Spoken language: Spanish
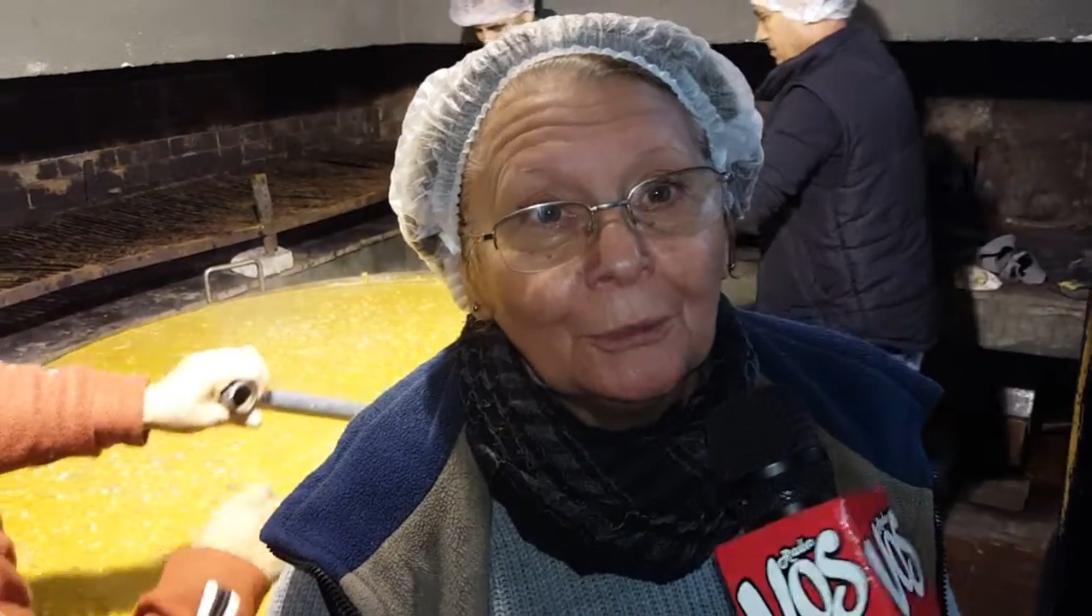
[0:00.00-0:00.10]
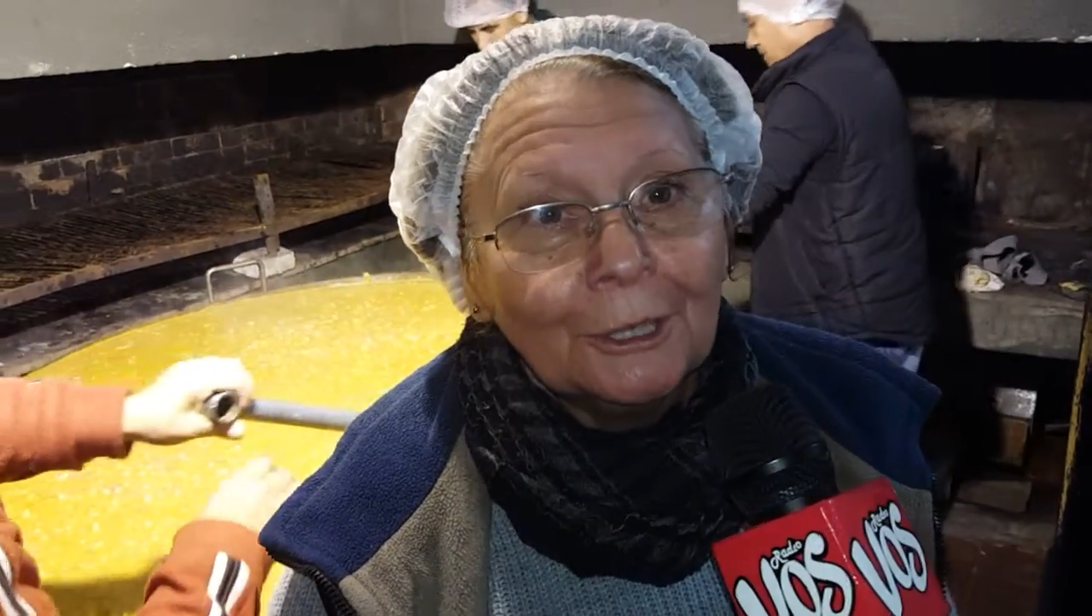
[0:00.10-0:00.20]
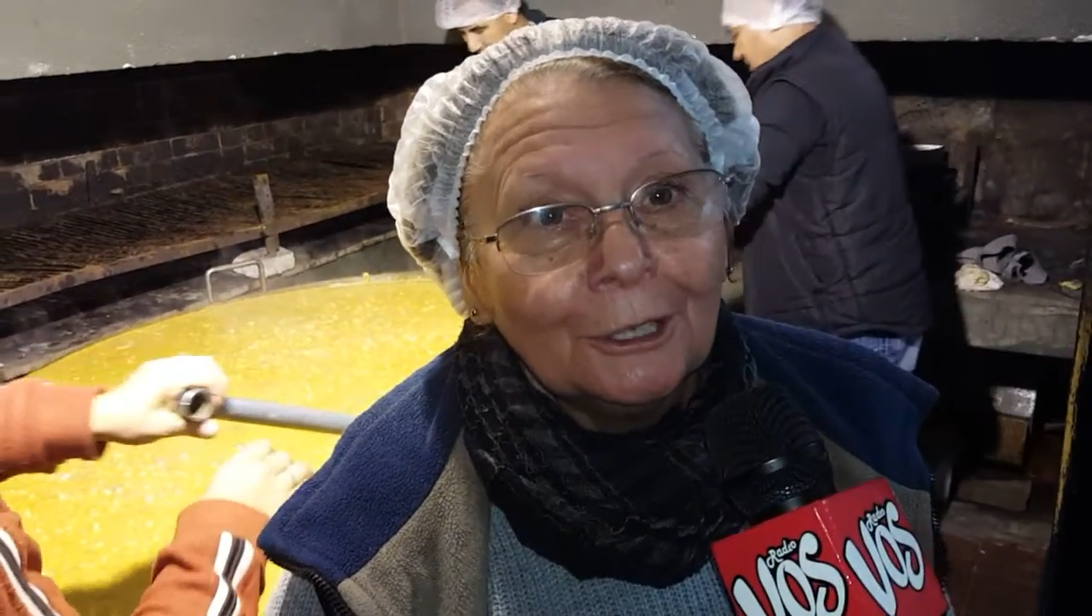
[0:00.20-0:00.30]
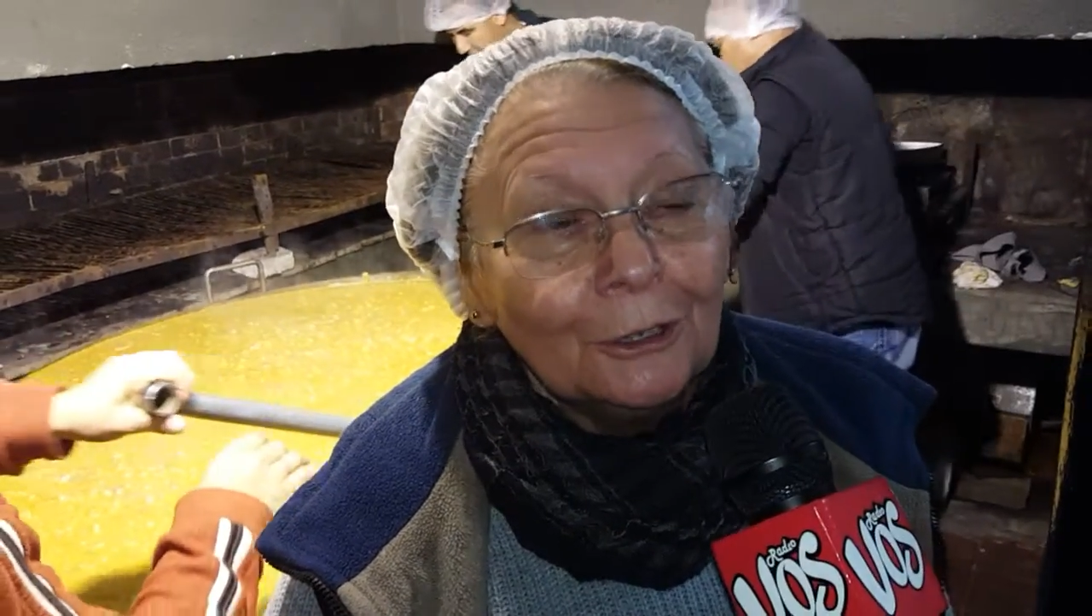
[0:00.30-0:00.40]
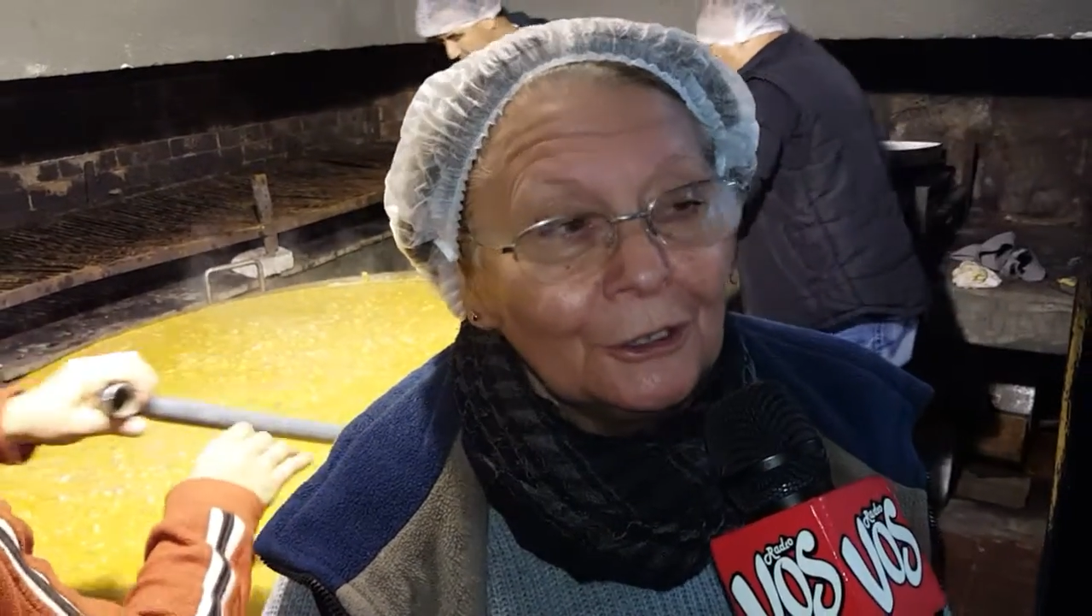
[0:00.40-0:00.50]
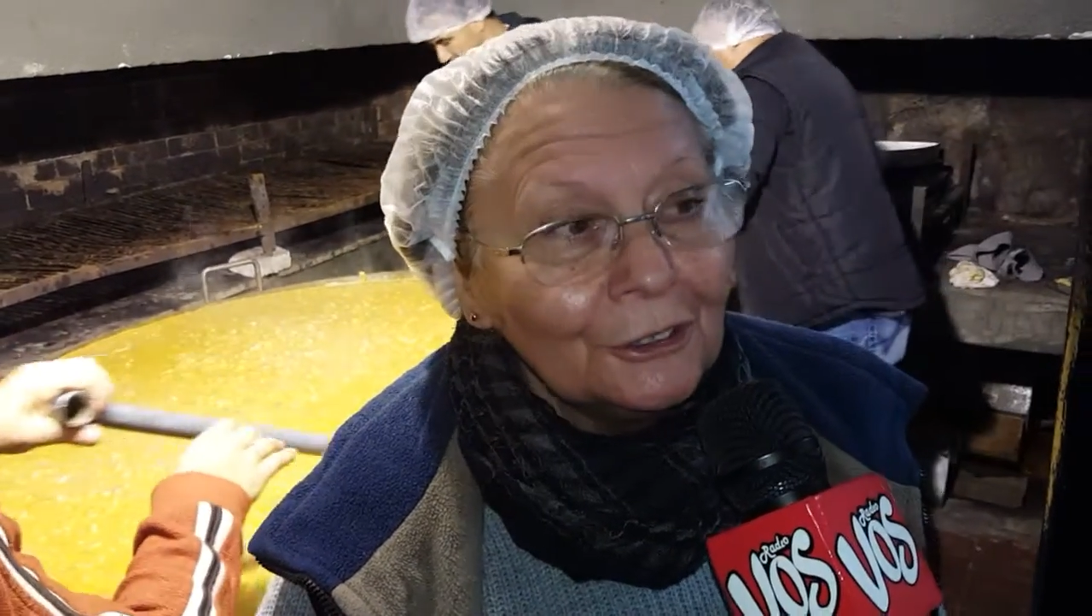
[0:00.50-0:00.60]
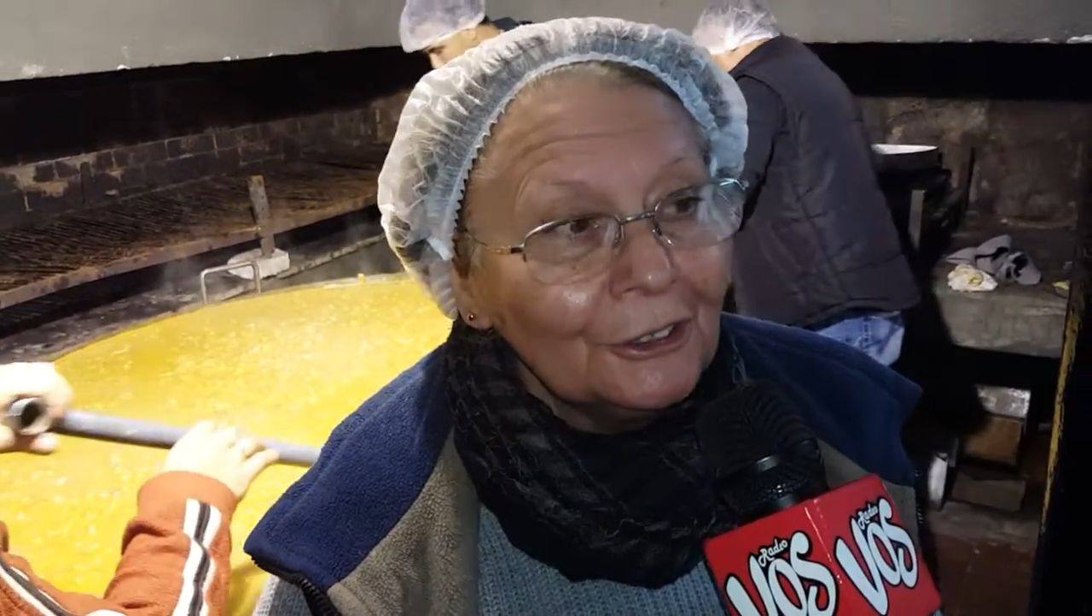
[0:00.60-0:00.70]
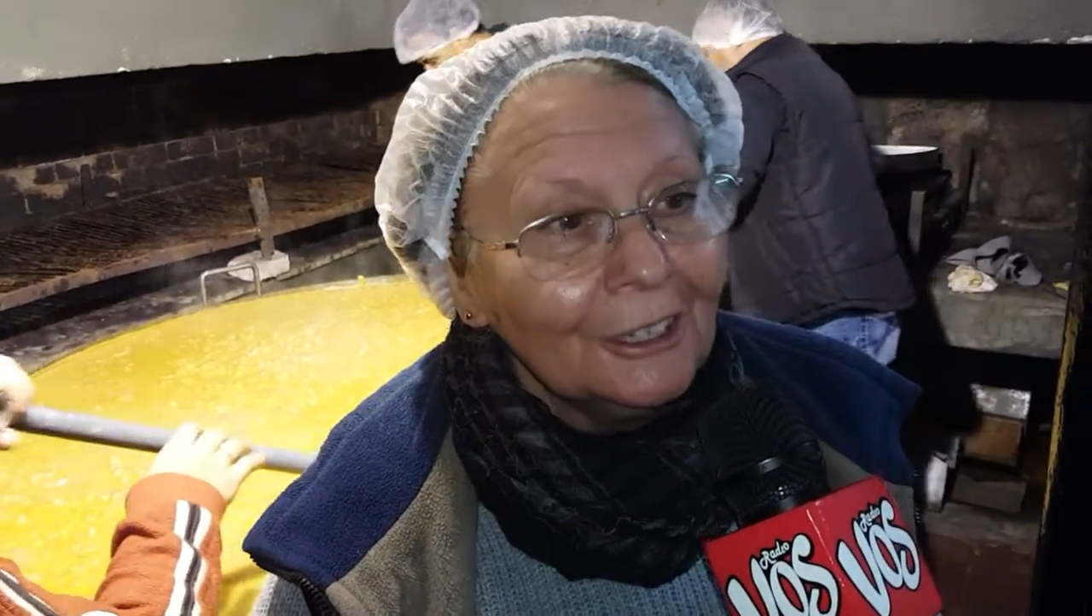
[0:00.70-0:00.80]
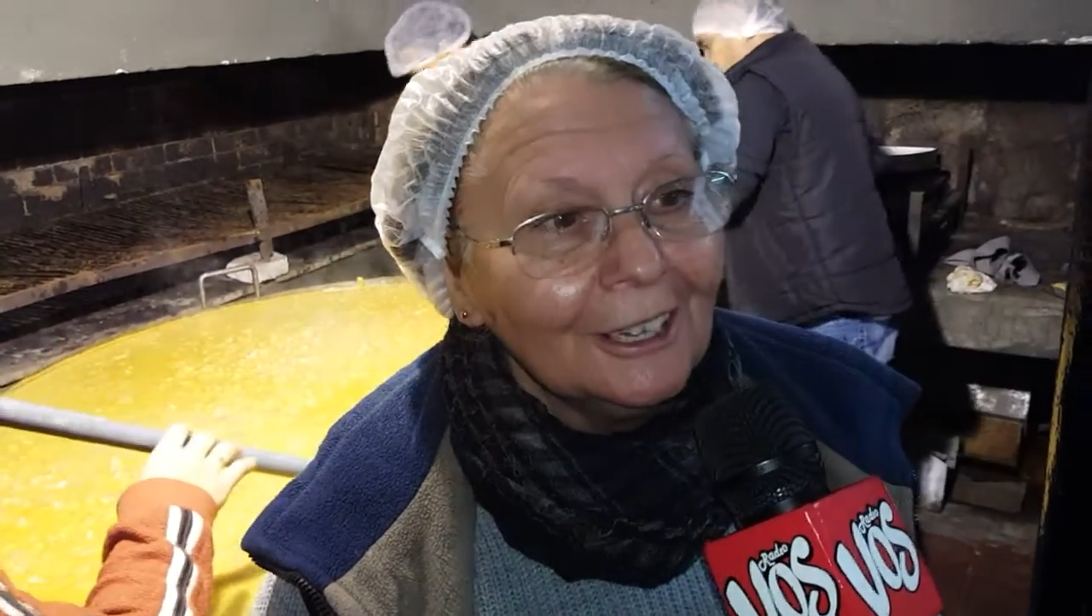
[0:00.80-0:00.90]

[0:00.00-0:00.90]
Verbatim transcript: comer locro,